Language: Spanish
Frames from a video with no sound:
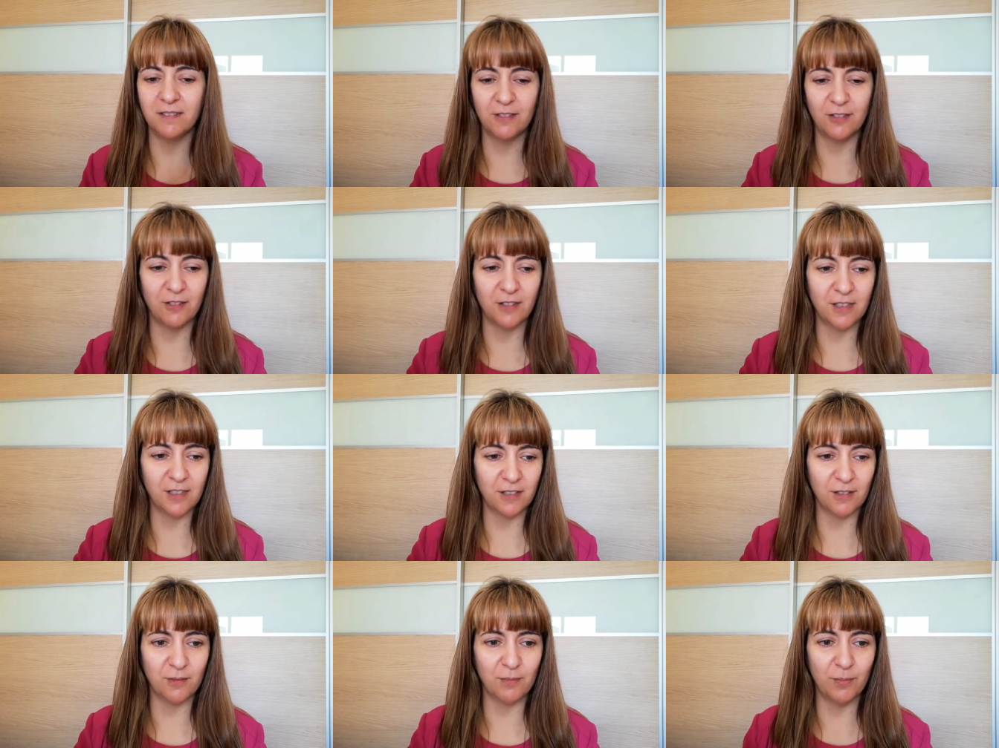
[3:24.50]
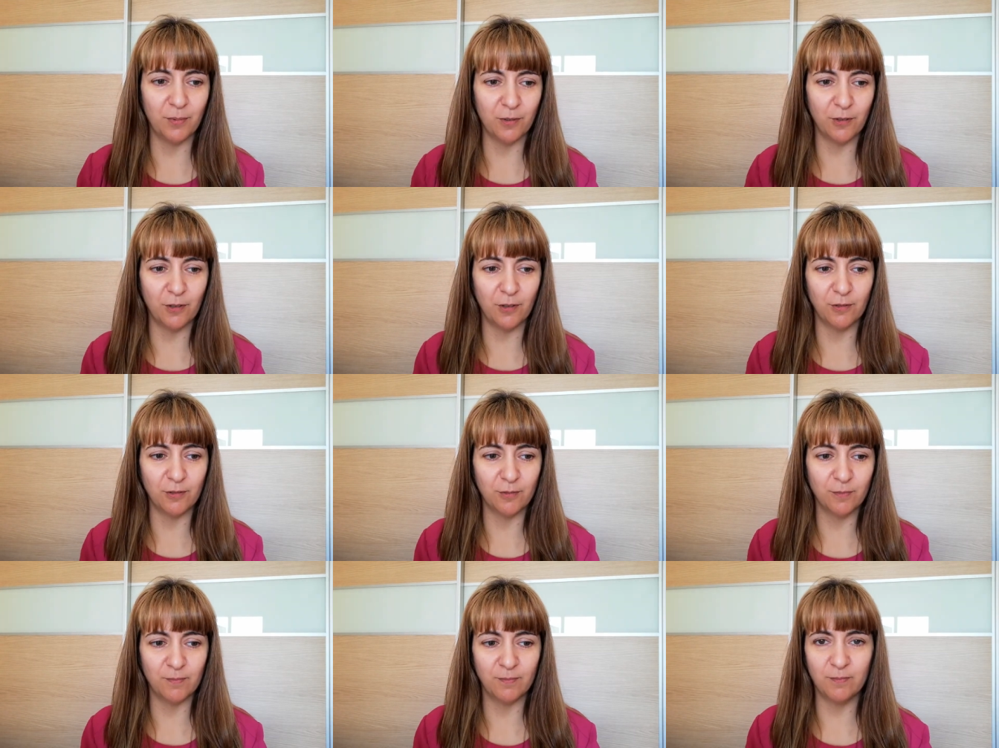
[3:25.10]
Entonces es un poco
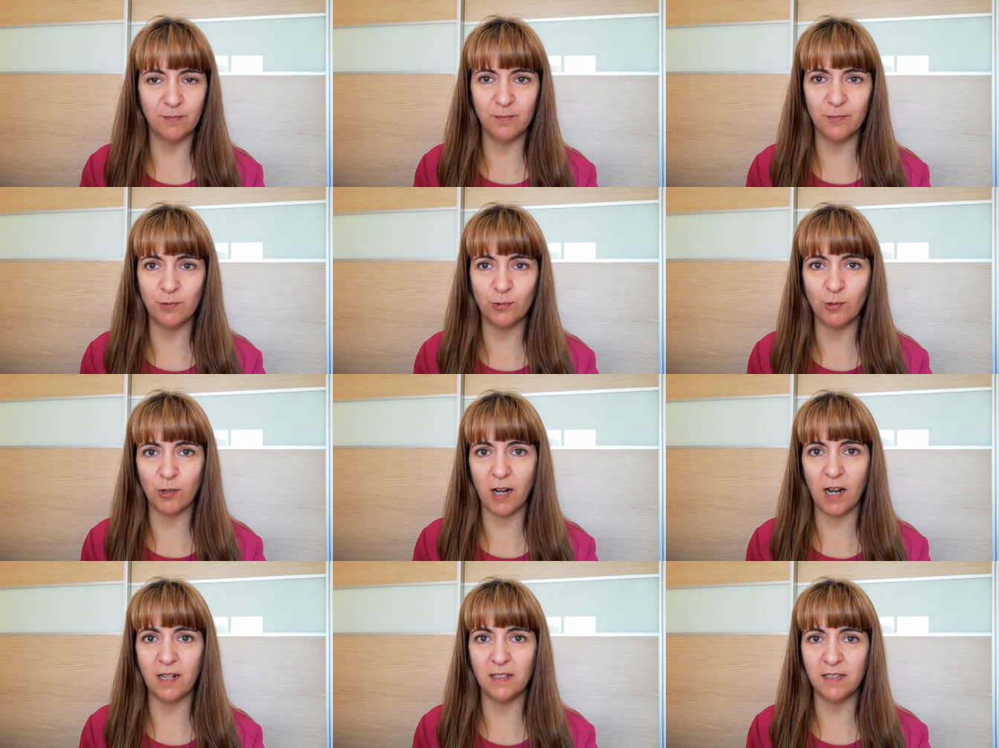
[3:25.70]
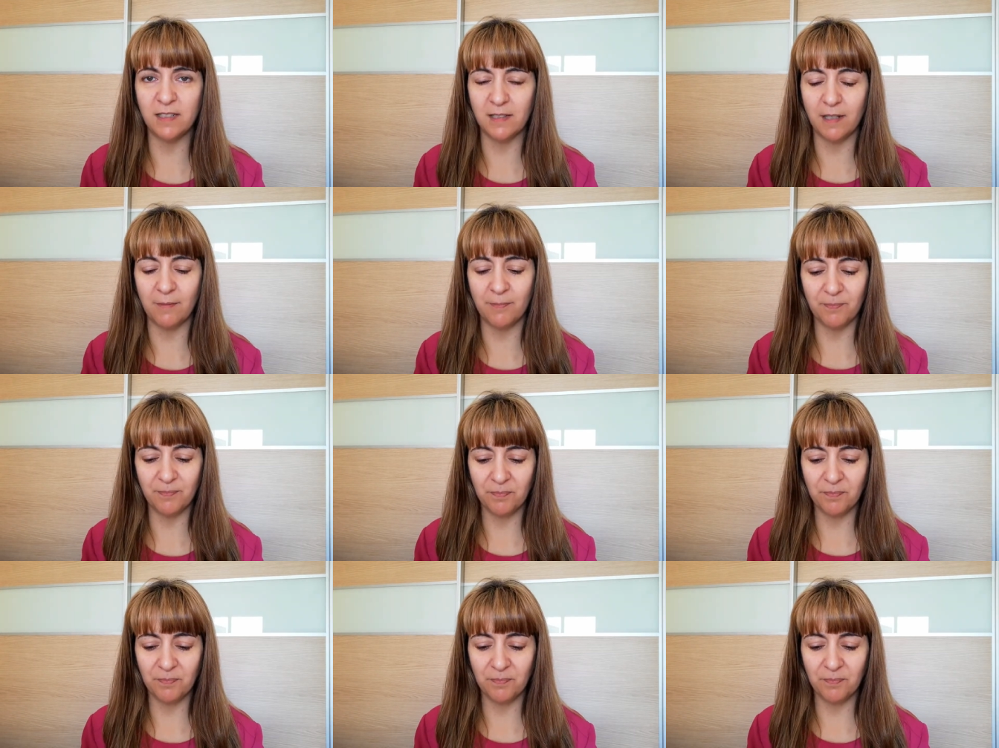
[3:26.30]
surrealista.